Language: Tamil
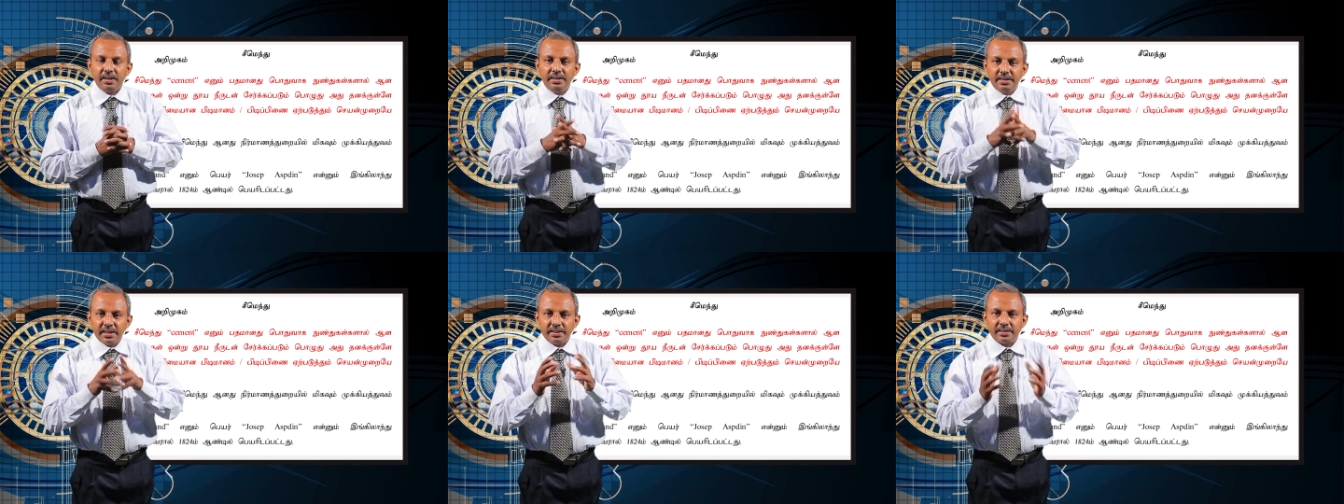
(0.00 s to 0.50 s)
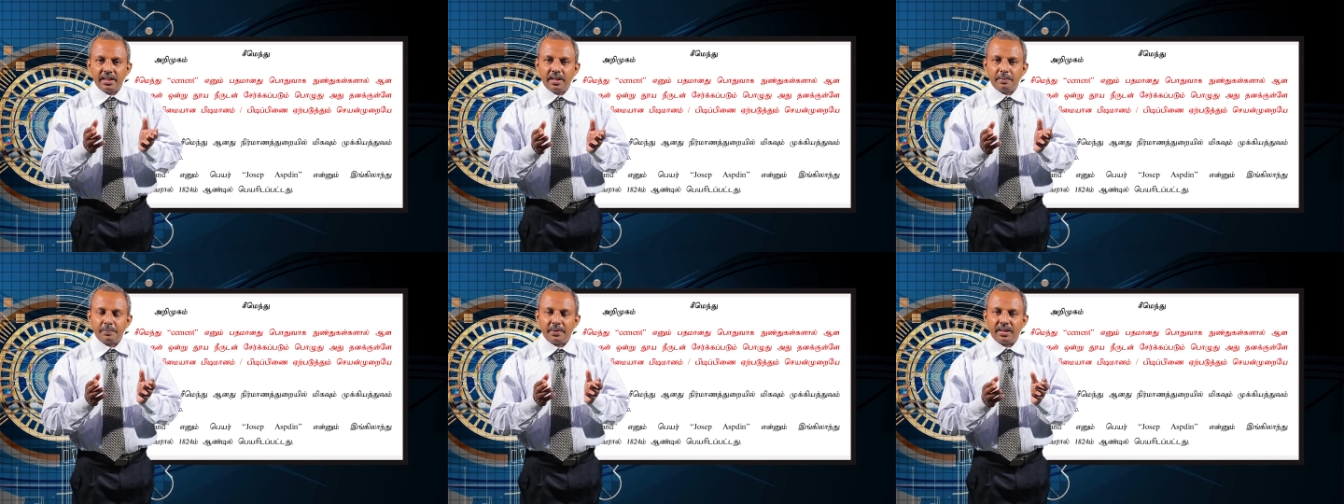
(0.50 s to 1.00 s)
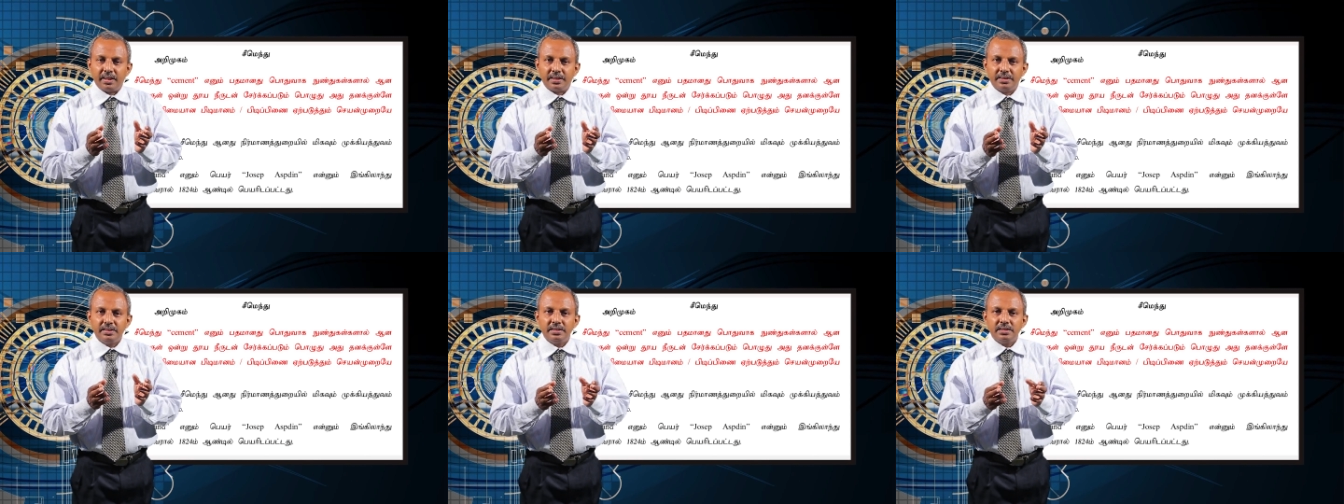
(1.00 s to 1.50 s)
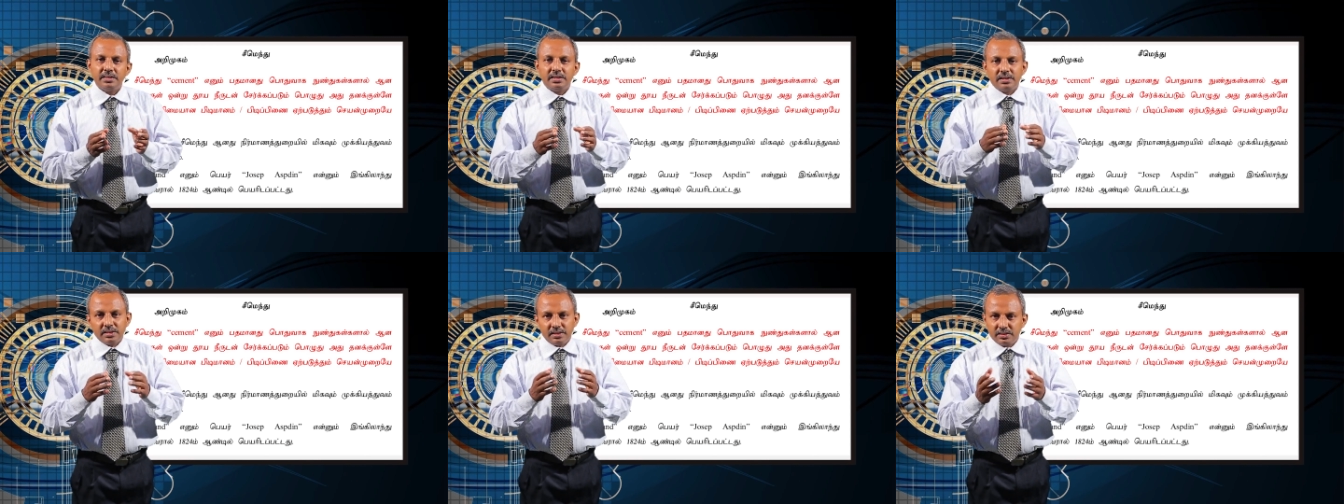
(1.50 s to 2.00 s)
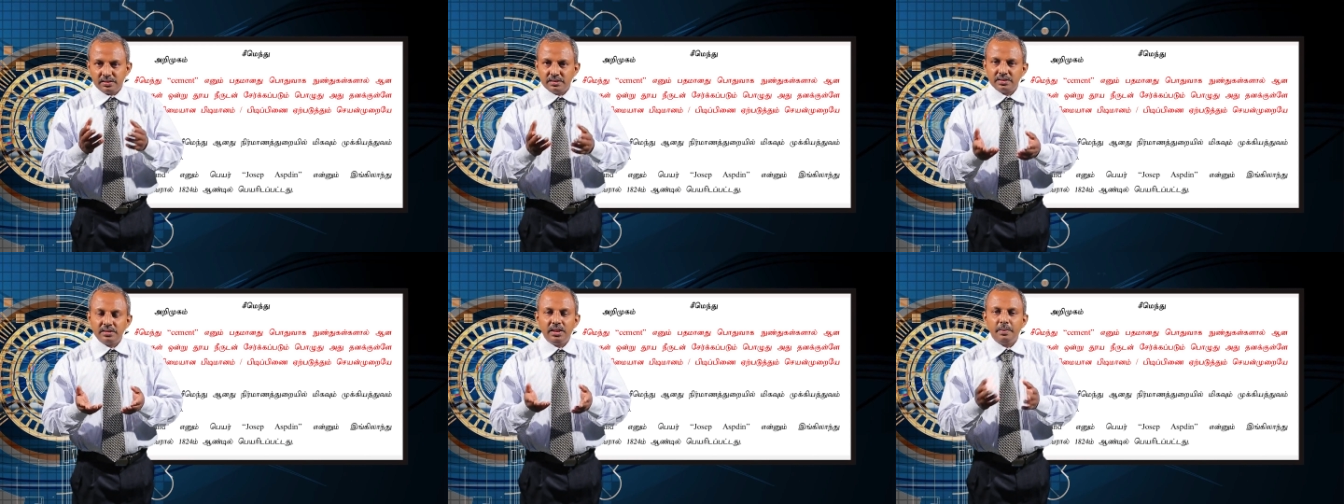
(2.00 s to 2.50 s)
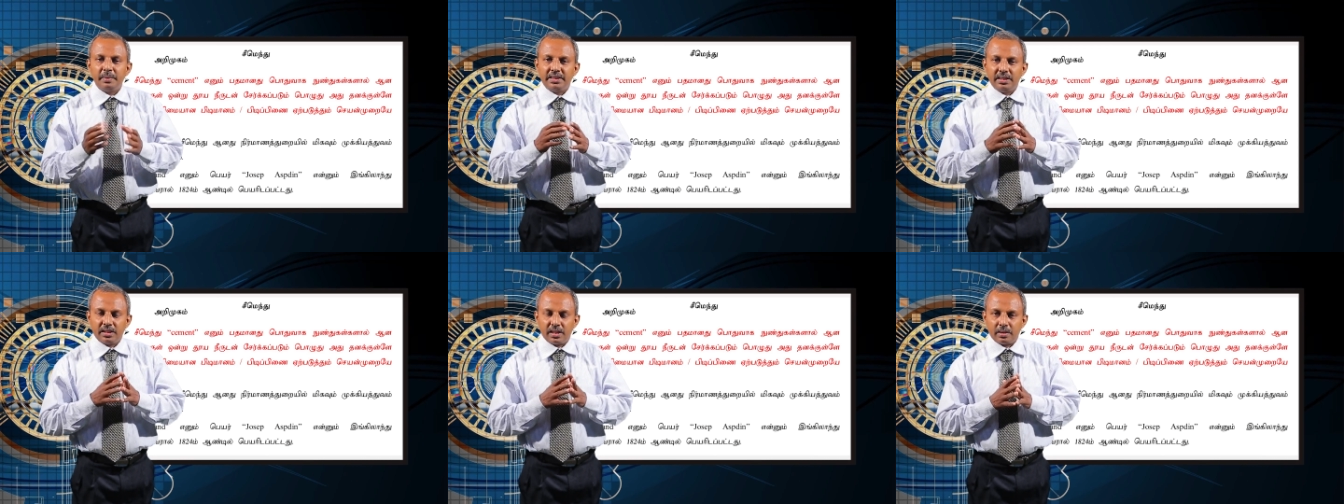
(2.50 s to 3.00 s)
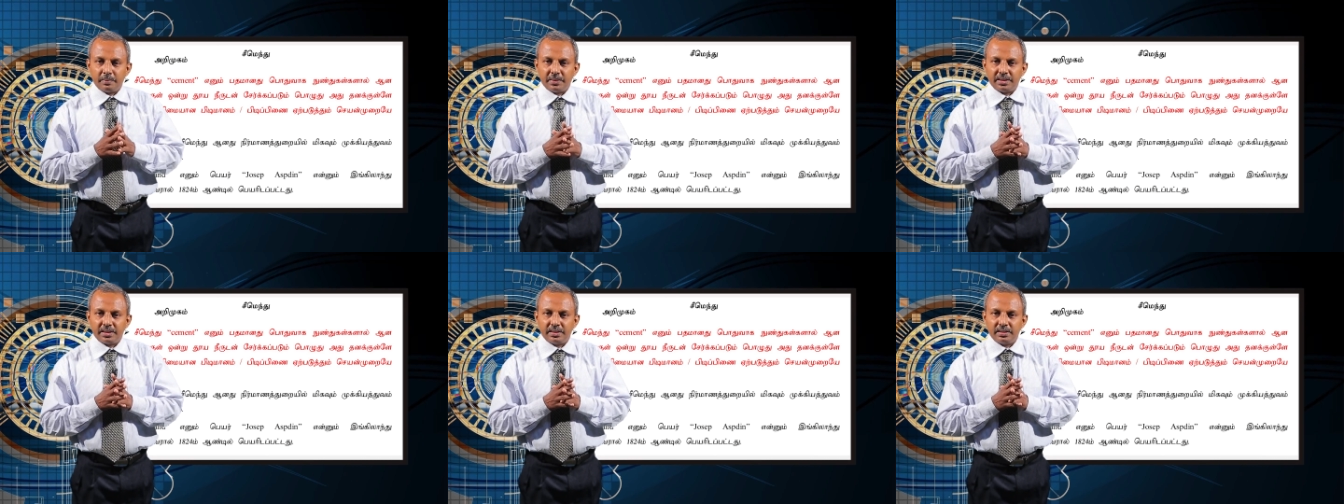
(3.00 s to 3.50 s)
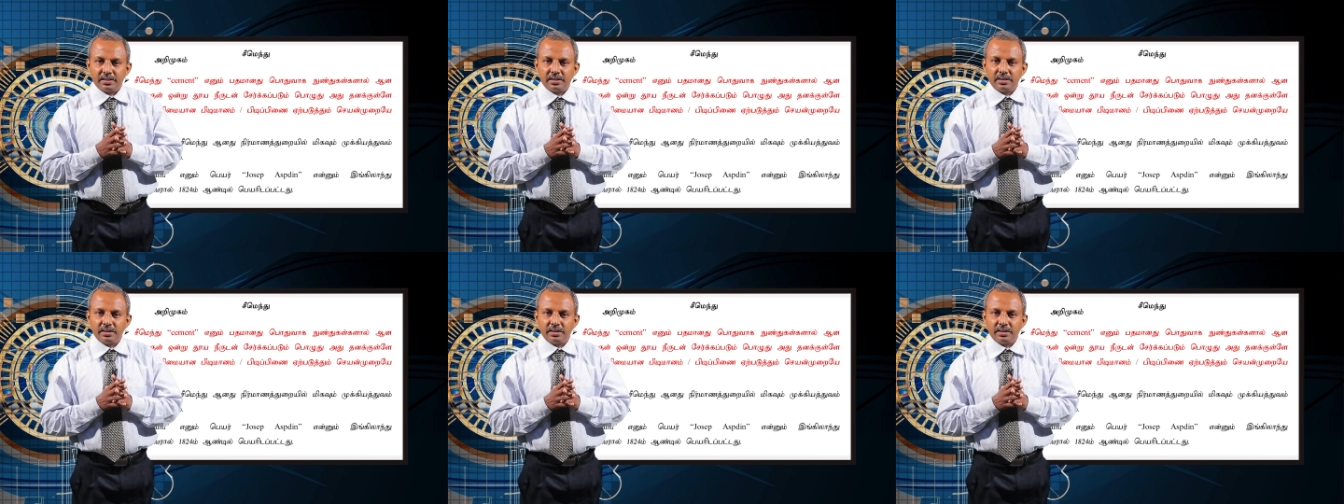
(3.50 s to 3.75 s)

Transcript: இந்த செயற்பாடு சீமெந்தில் காணப்படுகிறது